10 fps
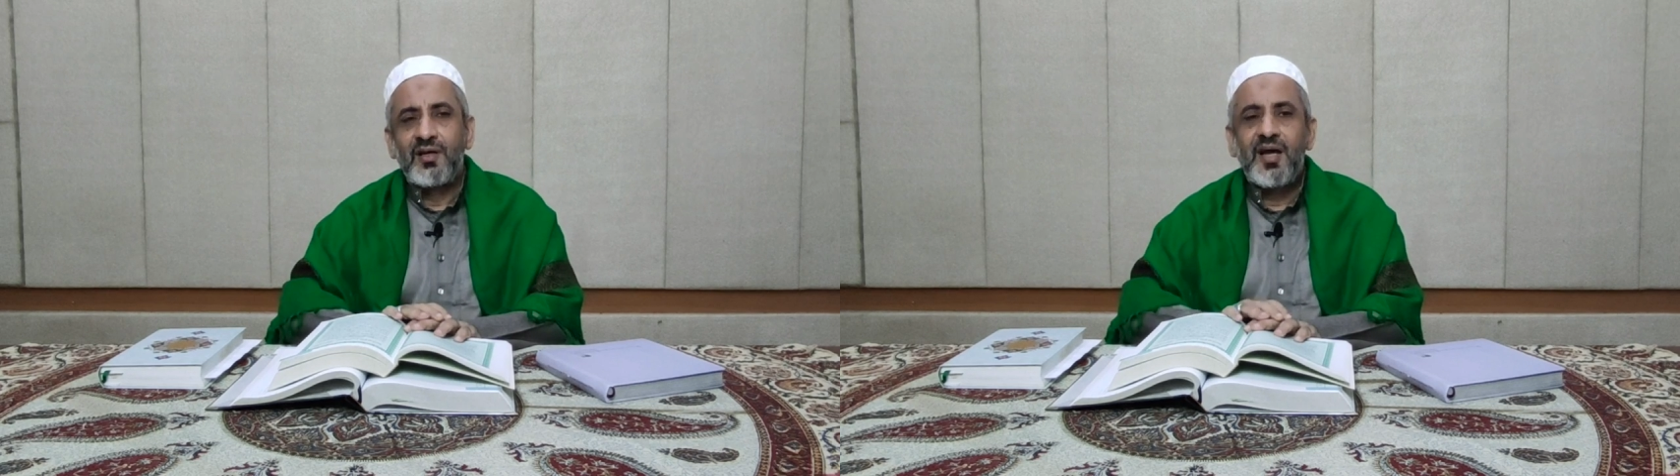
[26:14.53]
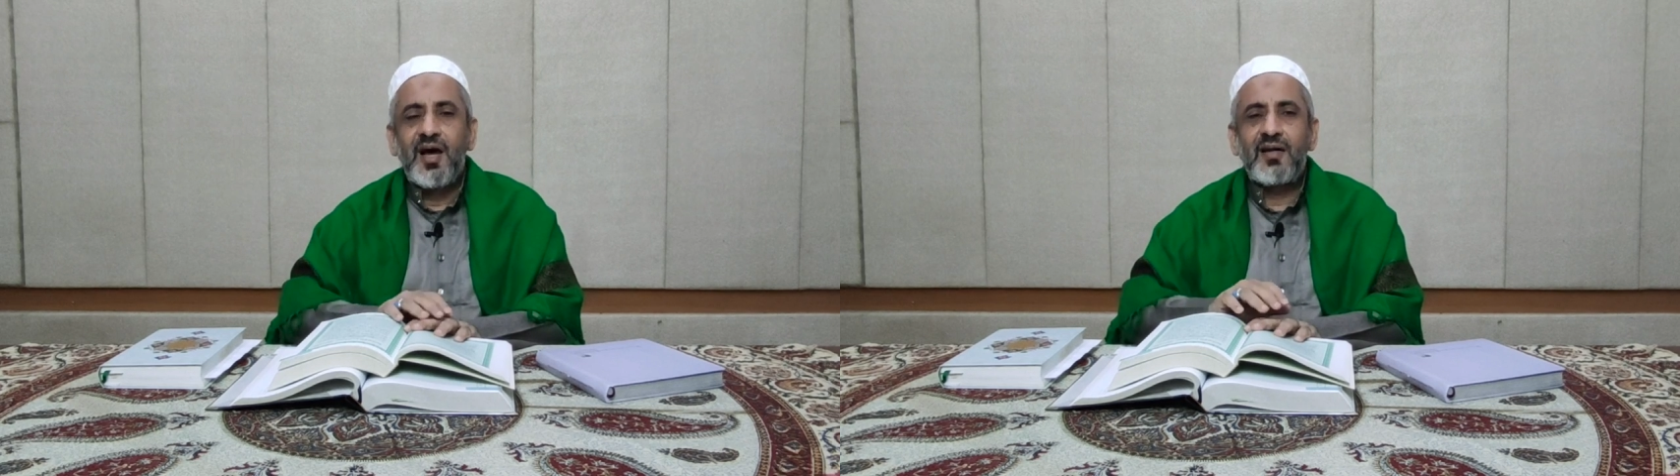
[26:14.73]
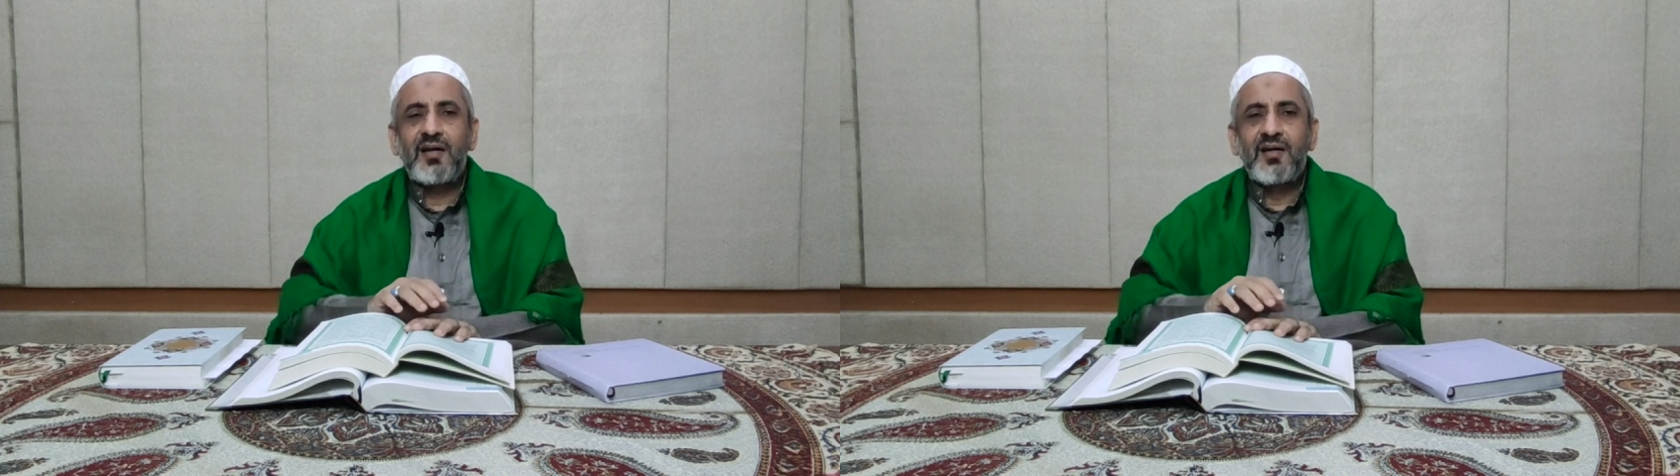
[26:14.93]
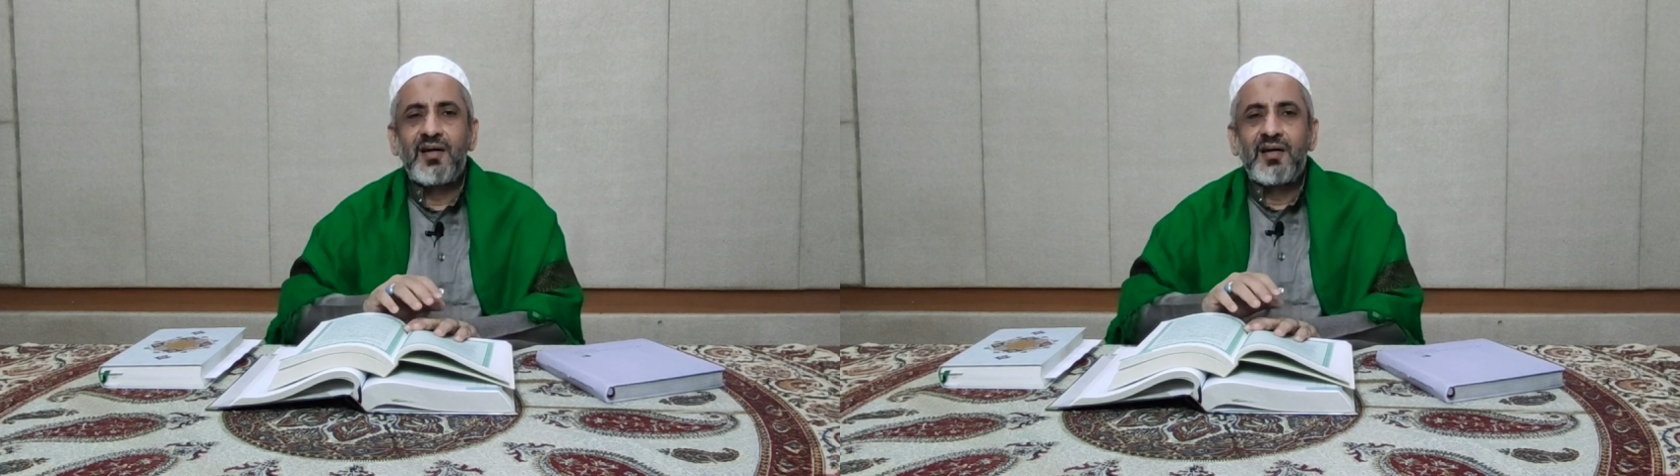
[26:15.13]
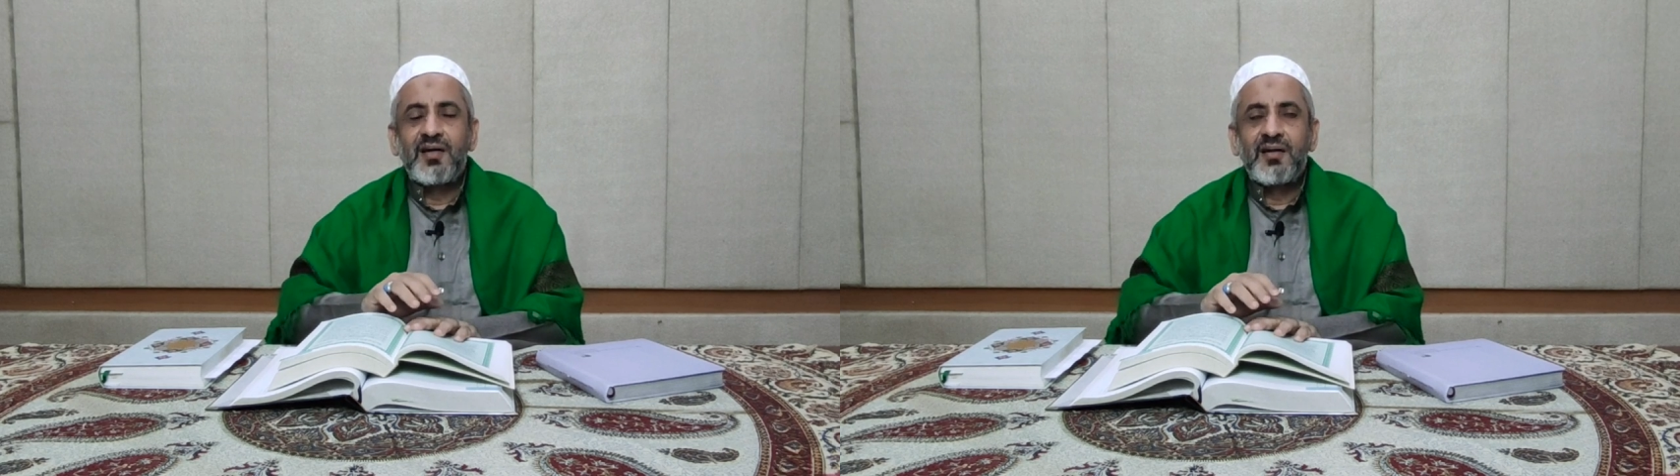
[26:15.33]
Dan
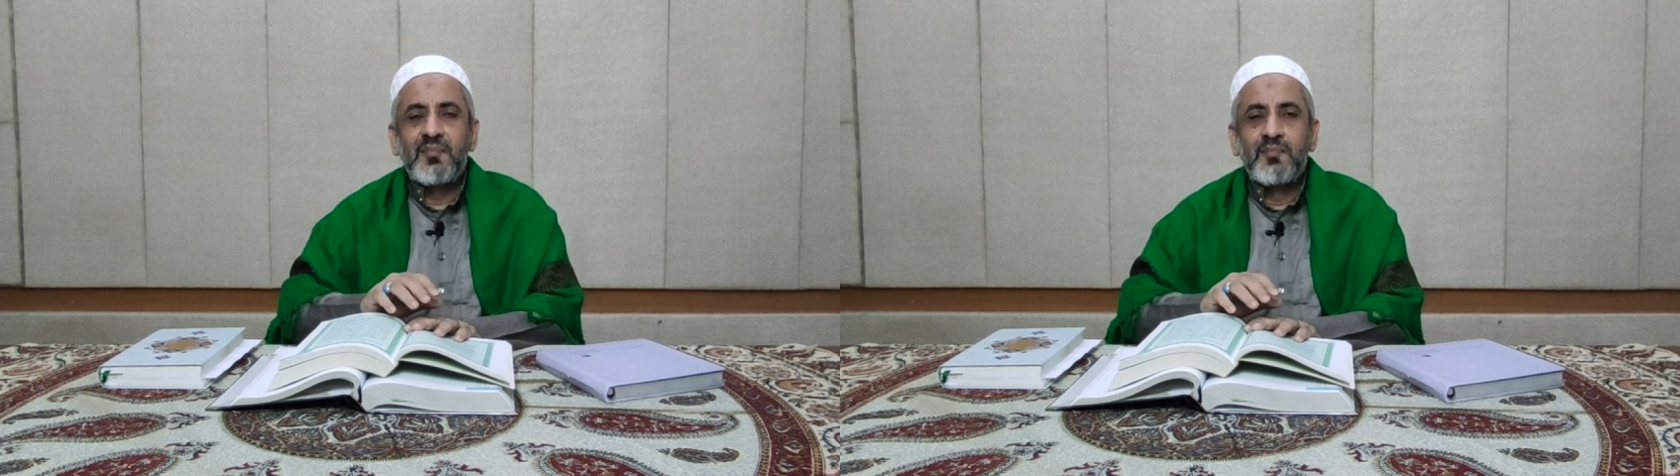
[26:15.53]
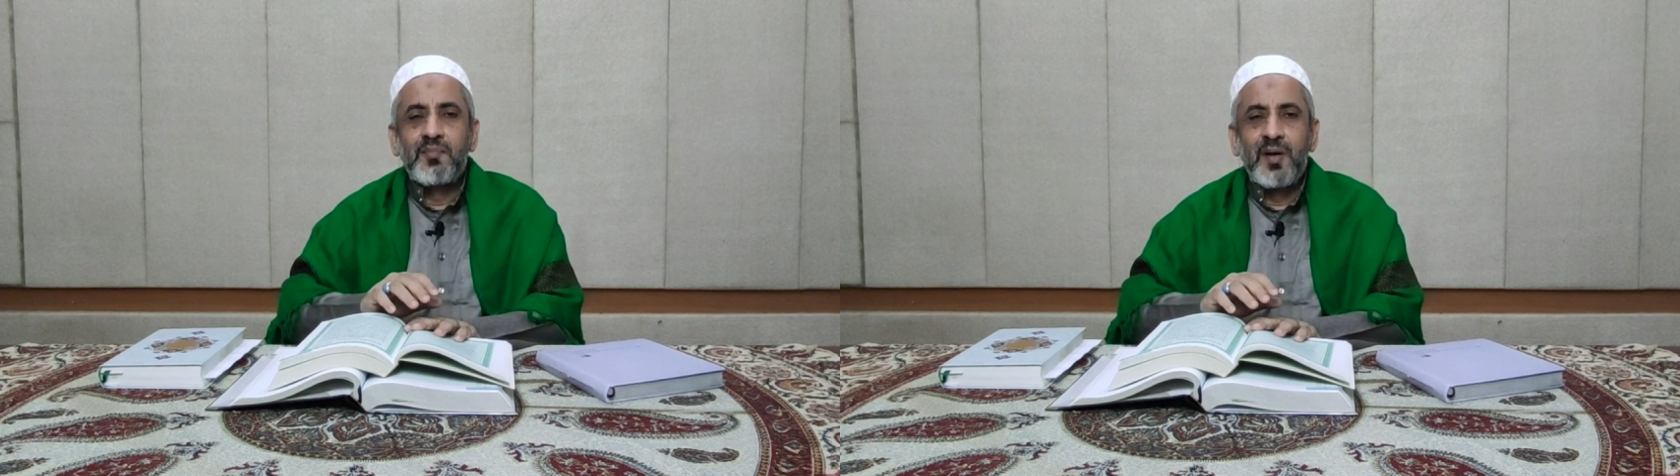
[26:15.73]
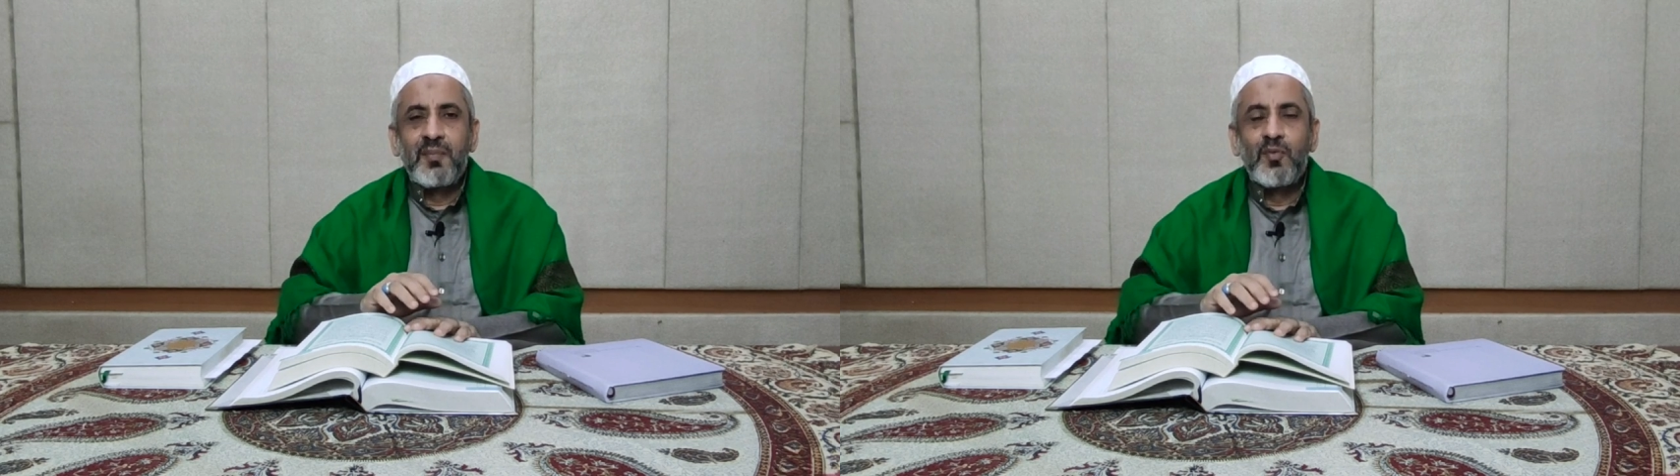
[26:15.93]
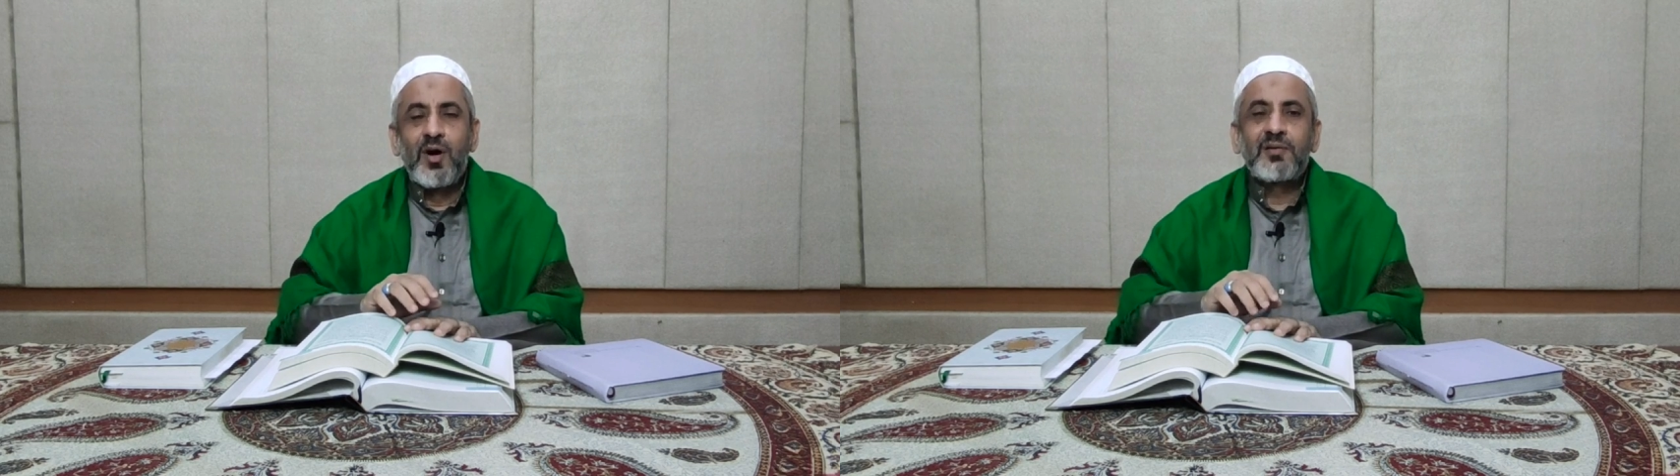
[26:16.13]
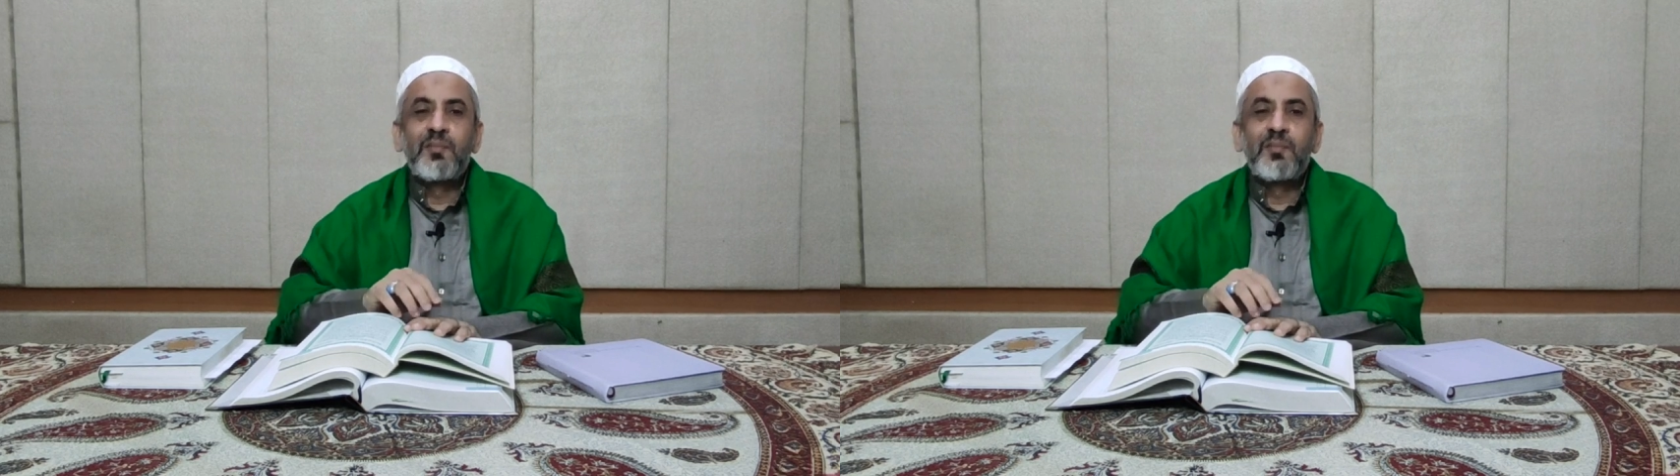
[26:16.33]
berbuat